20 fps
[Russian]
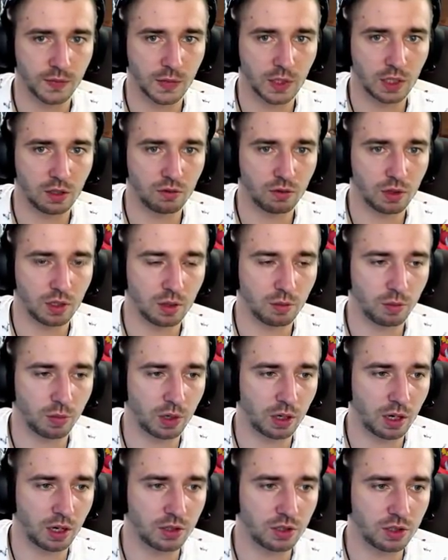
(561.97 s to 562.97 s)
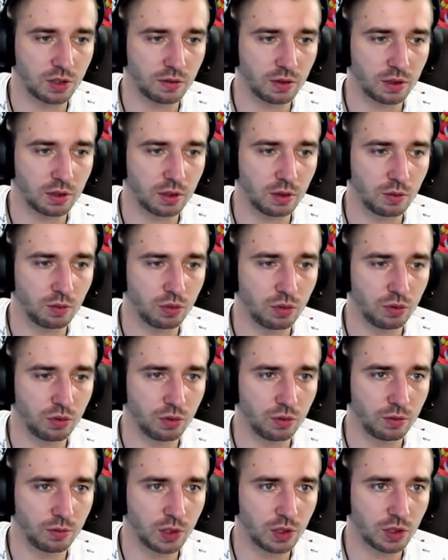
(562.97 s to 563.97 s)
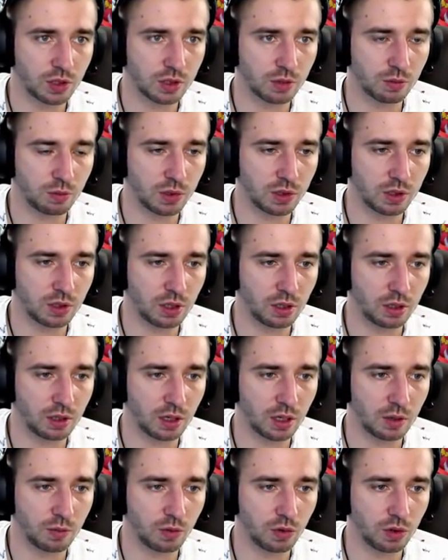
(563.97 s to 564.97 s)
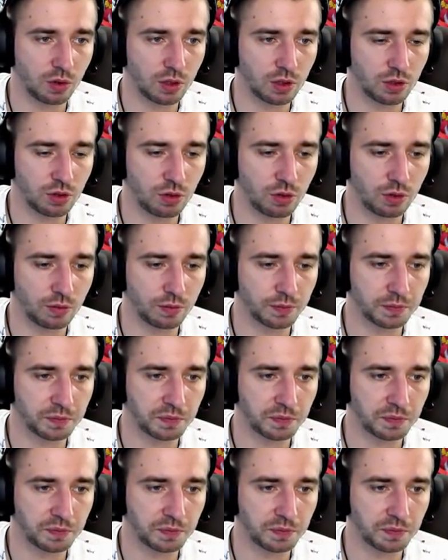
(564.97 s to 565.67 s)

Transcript: Его я прокачивать не буду. Мы сейчас быстренько ему качнем.